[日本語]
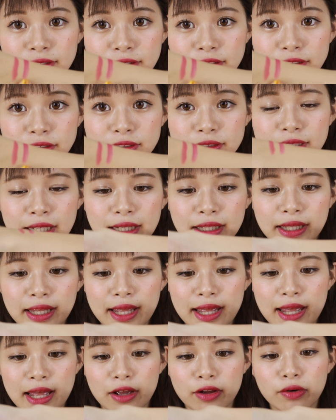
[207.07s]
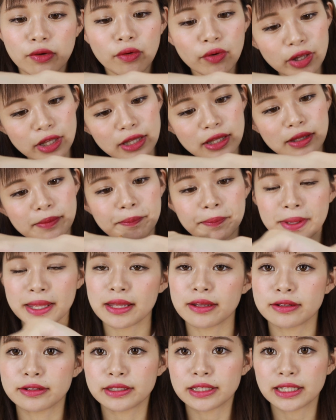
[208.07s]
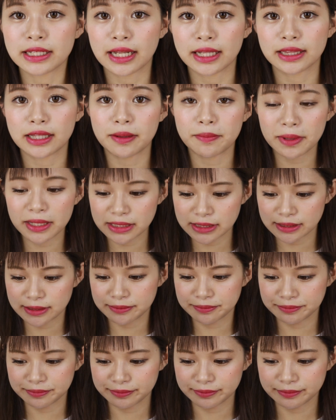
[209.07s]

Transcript: ちょっとだけ濃いピンクになってます